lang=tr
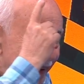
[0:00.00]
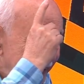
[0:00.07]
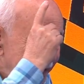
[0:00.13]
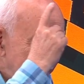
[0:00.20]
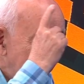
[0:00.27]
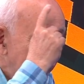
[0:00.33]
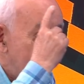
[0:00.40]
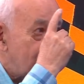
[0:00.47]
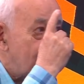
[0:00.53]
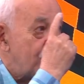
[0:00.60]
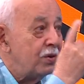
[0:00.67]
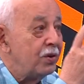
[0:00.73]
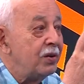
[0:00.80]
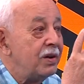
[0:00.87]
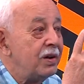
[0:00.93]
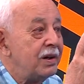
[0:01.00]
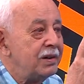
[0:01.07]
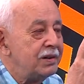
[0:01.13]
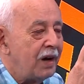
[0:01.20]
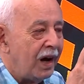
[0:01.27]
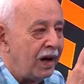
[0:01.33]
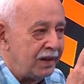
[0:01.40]
Ben onu
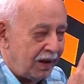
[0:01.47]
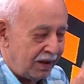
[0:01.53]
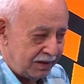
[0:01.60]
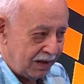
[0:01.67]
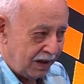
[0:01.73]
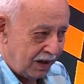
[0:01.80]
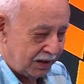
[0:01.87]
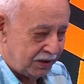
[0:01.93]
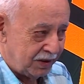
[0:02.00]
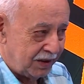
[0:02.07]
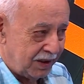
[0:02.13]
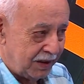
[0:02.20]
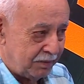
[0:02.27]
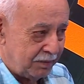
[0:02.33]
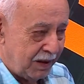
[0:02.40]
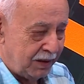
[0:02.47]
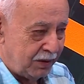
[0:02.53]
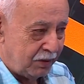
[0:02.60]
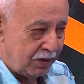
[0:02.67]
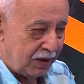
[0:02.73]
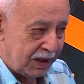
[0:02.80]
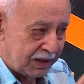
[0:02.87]

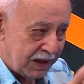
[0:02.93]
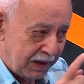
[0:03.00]
hatırlatmak, ona evet.